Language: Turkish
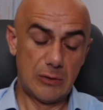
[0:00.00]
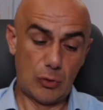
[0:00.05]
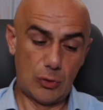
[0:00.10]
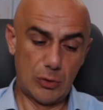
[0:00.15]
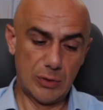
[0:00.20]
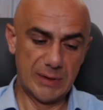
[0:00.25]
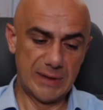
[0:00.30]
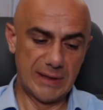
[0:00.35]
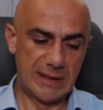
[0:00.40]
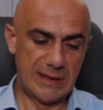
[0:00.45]

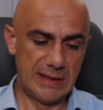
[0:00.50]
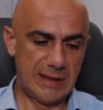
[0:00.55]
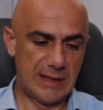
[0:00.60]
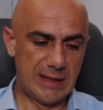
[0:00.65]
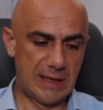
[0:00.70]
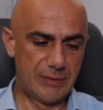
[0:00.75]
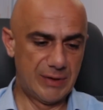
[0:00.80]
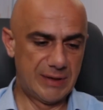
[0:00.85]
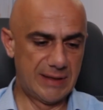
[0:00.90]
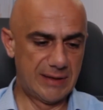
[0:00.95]
Oradaki
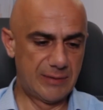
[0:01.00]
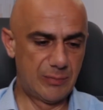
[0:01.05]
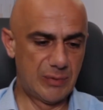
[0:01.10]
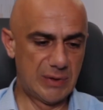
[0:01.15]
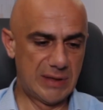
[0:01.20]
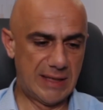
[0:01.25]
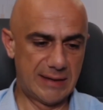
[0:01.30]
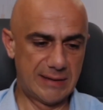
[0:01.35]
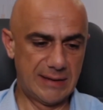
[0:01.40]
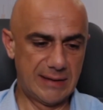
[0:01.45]
ilave
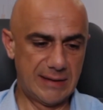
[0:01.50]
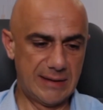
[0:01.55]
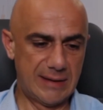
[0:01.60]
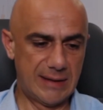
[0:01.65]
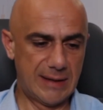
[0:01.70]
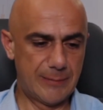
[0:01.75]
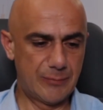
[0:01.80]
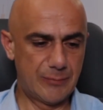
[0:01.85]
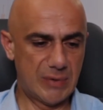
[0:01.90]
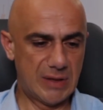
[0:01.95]
tedbirler de
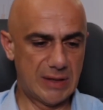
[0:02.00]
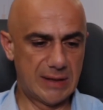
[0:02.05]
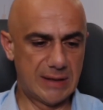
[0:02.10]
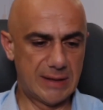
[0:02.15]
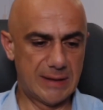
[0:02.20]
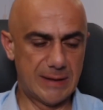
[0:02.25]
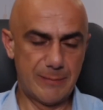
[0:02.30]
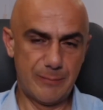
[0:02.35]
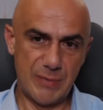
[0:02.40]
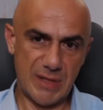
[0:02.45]
yine
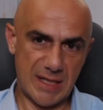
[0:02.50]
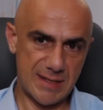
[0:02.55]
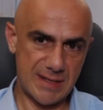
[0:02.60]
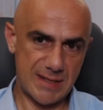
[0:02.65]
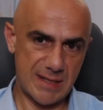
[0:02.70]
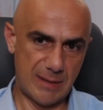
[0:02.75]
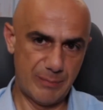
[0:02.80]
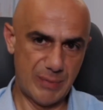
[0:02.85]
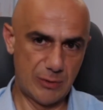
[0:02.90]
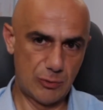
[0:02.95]
e,
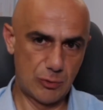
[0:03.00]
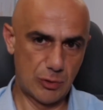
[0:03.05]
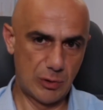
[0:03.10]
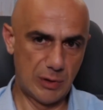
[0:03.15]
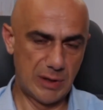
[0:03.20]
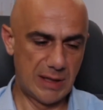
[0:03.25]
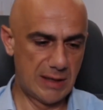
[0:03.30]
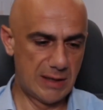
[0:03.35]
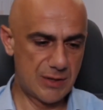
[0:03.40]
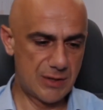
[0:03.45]
birazdan
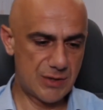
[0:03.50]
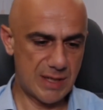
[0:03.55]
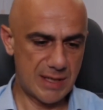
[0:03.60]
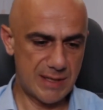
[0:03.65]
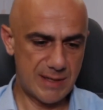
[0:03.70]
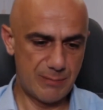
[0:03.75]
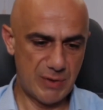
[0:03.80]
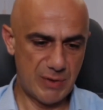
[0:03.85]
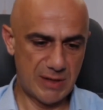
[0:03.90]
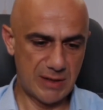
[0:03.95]
petrolü
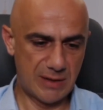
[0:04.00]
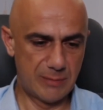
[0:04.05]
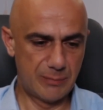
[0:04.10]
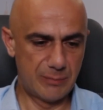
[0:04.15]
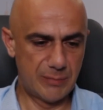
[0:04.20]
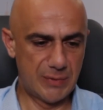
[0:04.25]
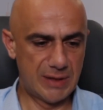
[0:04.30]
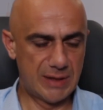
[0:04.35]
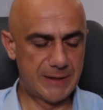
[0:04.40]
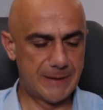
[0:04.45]
geleceğiz. Bir
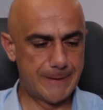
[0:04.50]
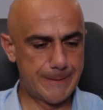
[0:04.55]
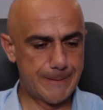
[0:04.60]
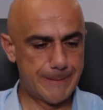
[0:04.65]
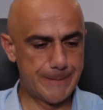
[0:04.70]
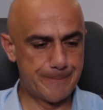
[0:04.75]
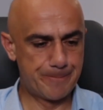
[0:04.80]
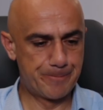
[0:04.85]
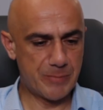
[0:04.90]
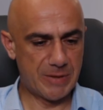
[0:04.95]
takım
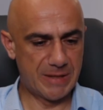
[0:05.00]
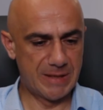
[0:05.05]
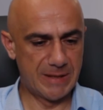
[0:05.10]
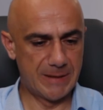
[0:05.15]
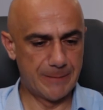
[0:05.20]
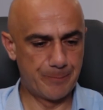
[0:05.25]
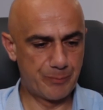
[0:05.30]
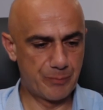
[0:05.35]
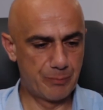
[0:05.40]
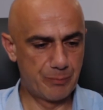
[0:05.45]
e,
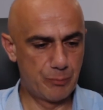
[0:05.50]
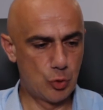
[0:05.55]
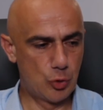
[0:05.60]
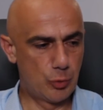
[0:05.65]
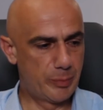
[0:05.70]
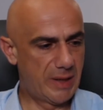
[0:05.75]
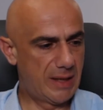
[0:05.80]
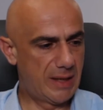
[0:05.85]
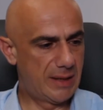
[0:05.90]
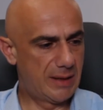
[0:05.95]
hani
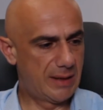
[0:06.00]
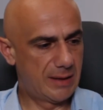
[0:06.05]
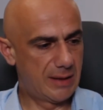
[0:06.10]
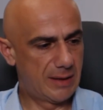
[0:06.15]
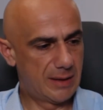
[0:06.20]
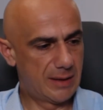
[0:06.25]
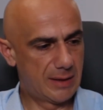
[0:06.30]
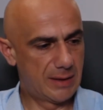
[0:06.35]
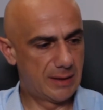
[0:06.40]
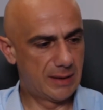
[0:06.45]
büyüme
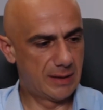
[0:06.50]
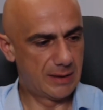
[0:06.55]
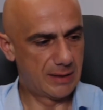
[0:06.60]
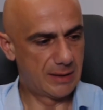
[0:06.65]
e,